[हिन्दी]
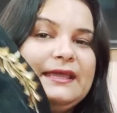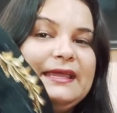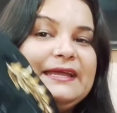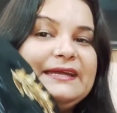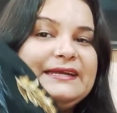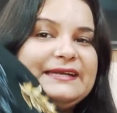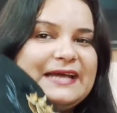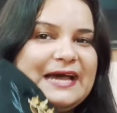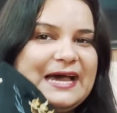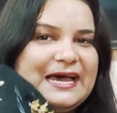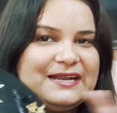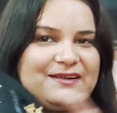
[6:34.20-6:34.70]

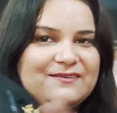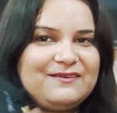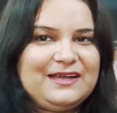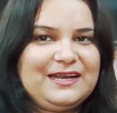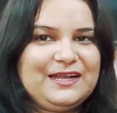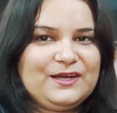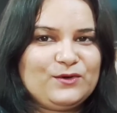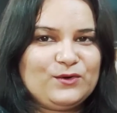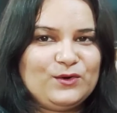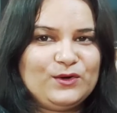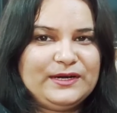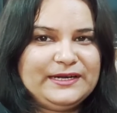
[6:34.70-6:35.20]
एक डार्क
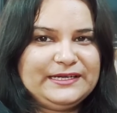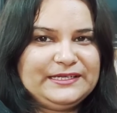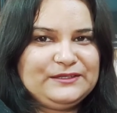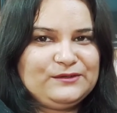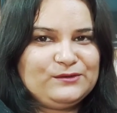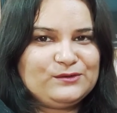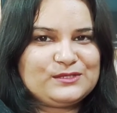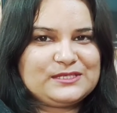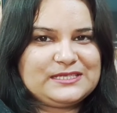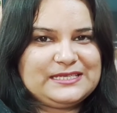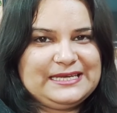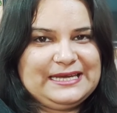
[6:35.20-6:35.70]
वाला गोल्डन
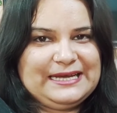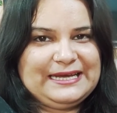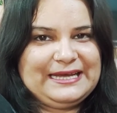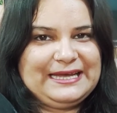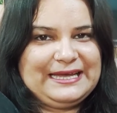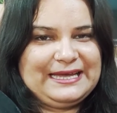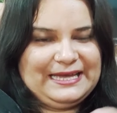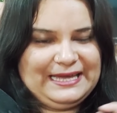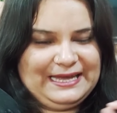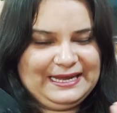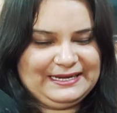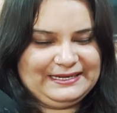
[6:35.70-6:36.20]
यूज़ किया गया
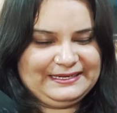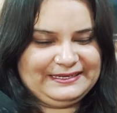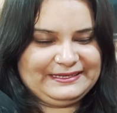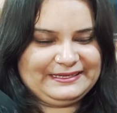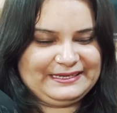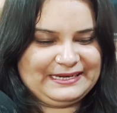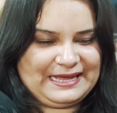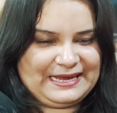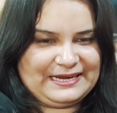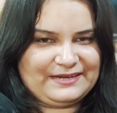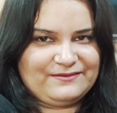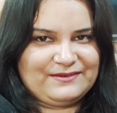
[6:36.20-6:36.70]
है एंड एक
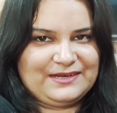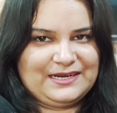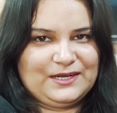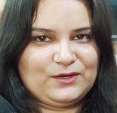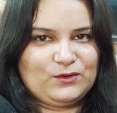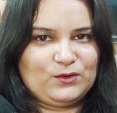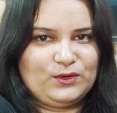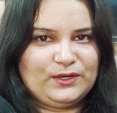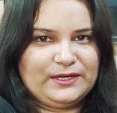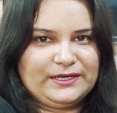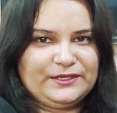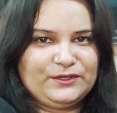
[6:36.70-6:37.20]
लाइट वाला
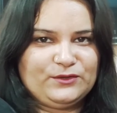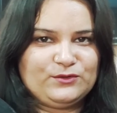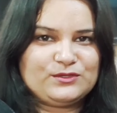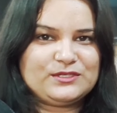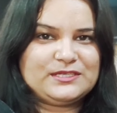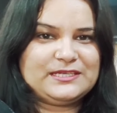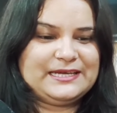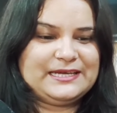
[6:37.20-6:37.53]
गोल्डन यूज़